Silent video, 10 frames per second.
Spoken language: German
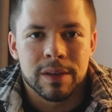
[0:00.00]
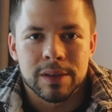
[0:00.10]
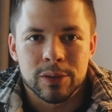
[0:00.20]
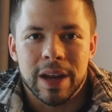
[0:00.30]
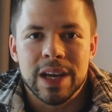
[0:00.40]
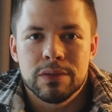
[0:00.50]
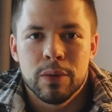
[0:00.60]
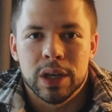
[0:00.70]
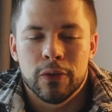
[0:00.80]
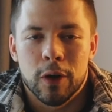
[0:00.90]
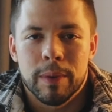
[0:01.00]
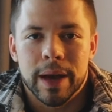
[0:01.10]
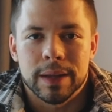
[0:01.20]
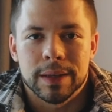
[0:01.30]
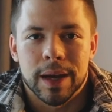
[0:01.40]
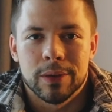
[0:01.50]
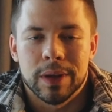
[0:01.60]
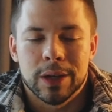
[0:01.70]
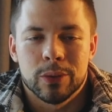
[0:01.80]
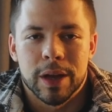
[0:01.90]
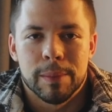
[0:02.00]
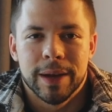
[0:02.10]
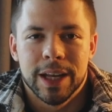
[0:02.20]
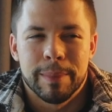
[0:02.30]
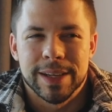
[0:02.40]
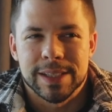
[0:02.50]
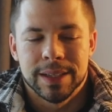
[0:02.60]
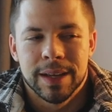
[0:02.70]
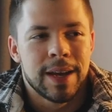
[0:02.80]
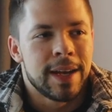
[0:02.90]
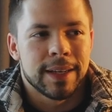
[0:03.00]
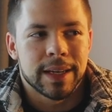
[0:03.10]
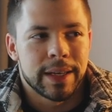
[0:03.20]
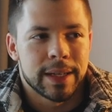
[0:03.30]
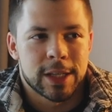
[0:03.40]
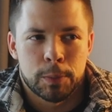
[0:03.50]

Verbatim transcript: so leicht wie möglich vorbereiten kann und aktuell bei dem Essen, da geht es.